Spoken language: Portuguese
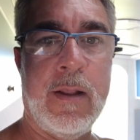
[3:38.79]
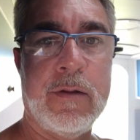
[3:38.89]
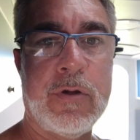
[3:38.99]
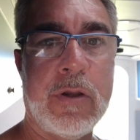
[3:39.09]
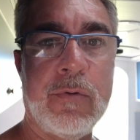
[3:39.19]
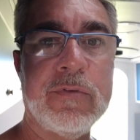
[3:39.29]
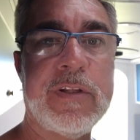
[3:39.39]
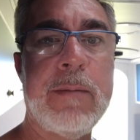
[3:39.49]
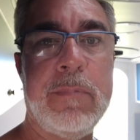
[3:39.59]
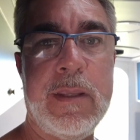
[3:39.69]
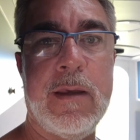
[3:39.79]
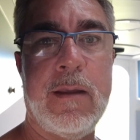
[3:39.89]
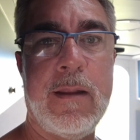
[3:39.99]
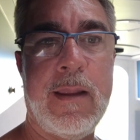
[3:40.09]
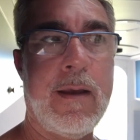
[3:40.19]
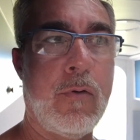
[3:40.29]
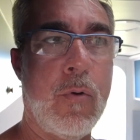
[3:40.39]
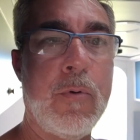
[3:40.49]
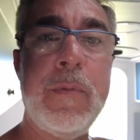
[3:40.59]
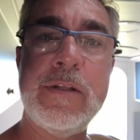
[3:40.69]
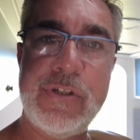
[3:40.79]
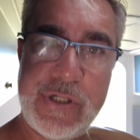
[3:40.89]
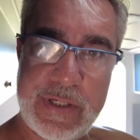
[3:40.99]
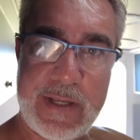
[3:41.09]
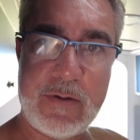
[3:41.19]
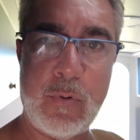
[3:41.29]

Só que eu não sabia é, como medir, né?